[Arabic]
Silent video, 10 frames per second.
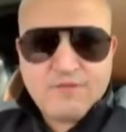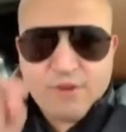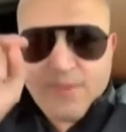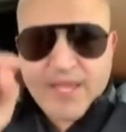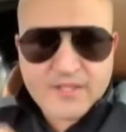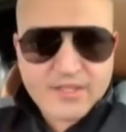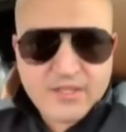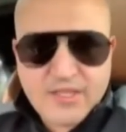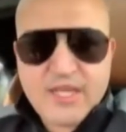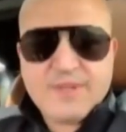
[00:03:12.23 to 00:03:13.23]
في البلاد
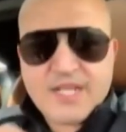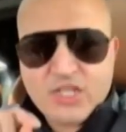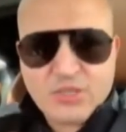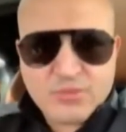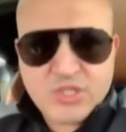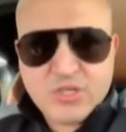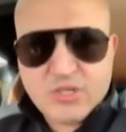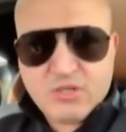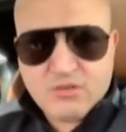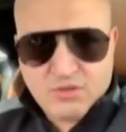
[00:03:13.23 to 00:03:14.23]
اللي ما تحشمش
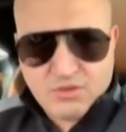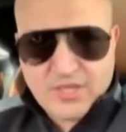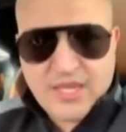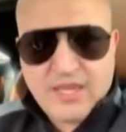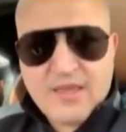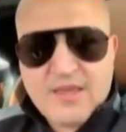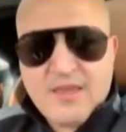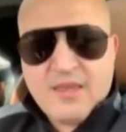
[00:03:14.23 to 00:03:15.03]
اوكي